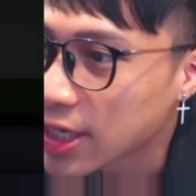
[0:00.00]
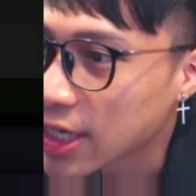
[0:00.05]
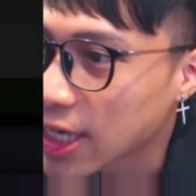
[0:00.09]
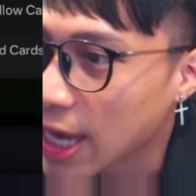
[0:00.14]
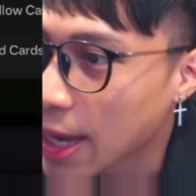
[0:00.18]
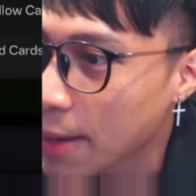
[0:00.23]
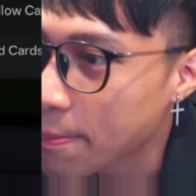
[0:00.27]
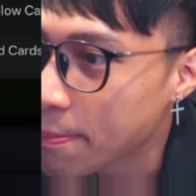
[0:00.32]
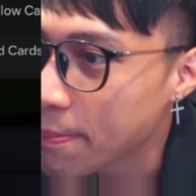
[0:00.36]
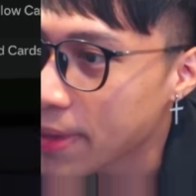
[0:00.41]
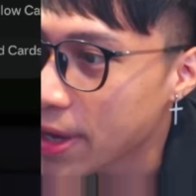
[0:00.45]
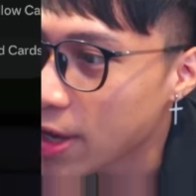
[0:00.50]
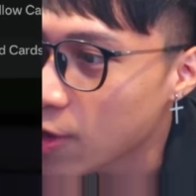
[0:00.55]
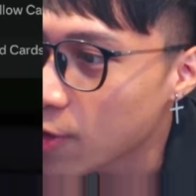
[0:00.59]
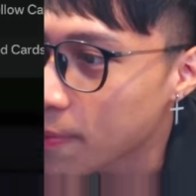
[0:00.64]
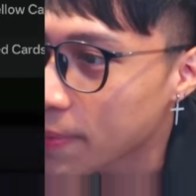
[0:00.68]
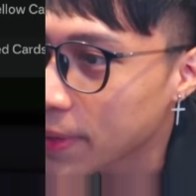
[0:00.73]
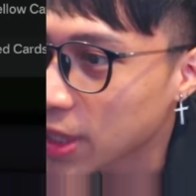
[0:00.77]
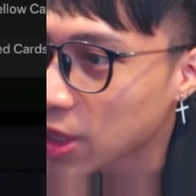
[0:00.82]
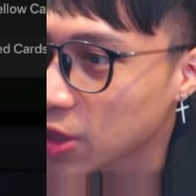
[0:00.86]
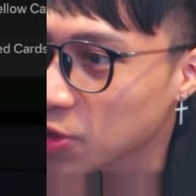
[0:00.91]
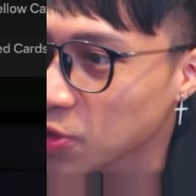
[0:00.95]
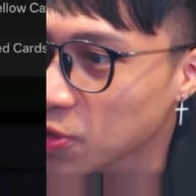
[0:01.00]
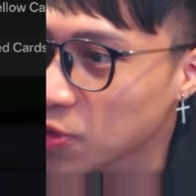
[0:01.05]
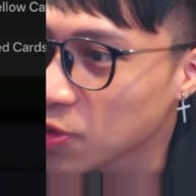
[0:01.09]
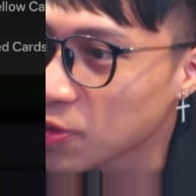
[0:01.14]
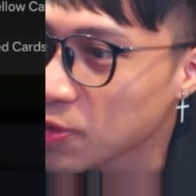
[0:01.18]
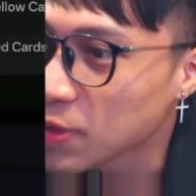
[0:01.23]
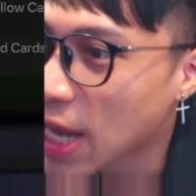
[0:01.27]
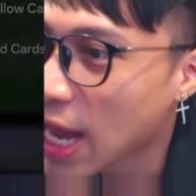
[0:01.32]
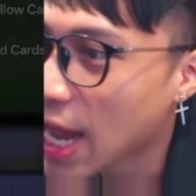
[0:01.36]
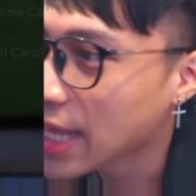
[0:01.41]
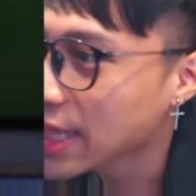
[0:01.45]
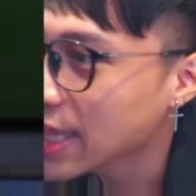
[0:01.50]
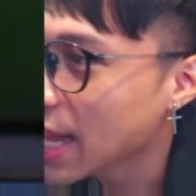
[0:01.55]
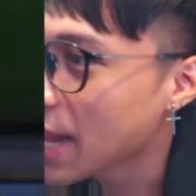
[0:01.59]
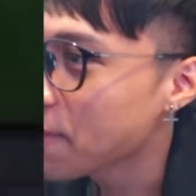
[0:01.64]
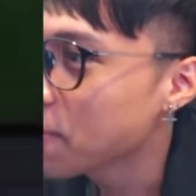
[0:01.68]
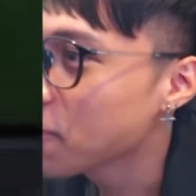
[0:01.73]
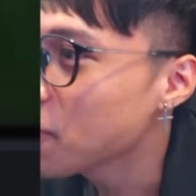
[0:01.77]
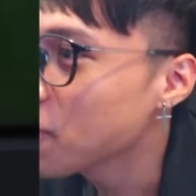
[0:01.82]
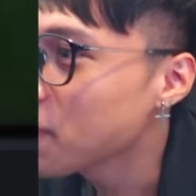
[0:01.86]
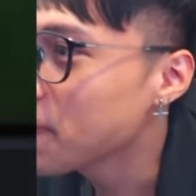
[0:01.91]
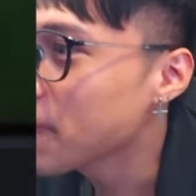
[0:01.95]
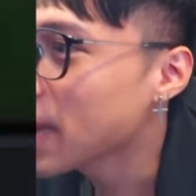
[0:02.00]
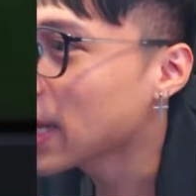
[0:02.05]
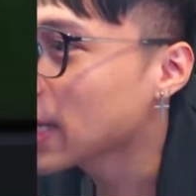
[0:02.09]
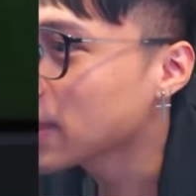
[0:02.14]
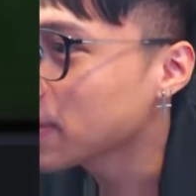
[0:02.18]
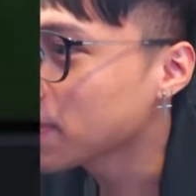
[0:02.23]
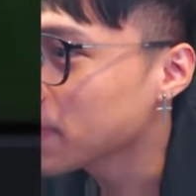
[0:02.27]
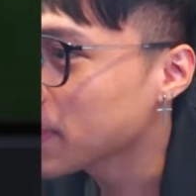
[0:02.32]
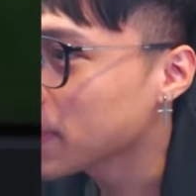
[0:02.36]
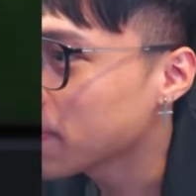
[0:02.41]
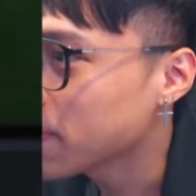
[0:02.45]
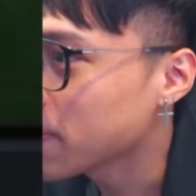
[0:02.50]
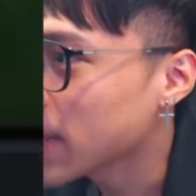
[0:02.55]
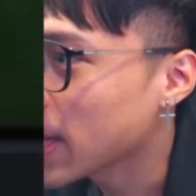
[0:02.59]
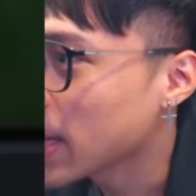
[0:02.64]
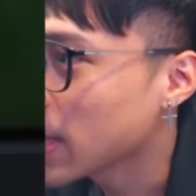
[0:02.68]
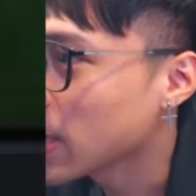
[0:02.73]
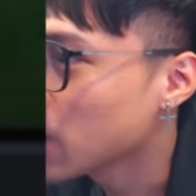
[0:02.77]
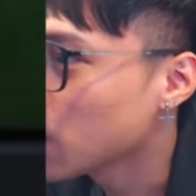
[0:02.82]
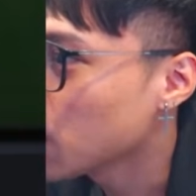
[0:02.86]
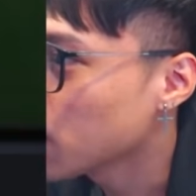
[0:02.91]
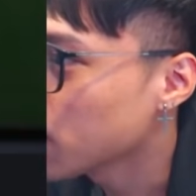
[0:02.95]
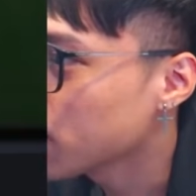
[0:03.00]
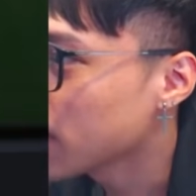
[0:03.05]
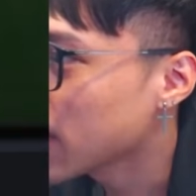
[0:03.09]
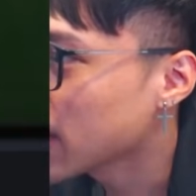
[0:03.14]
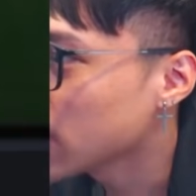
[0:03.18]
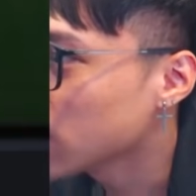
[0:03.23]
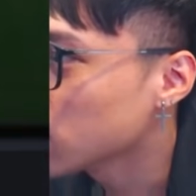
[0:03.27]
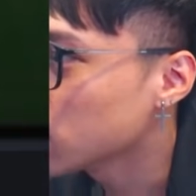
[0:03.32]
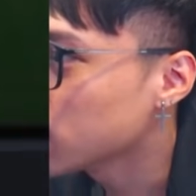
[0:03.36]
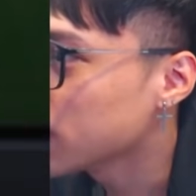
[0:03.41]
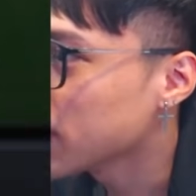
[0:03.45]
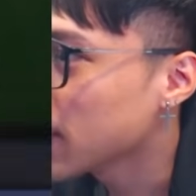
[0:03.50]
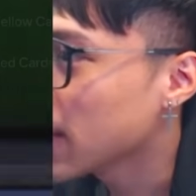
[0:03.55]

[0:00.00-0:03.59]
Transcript: แคมเบลประตูหน้าตามุ่งมั่นปิดไปลดมันดูไป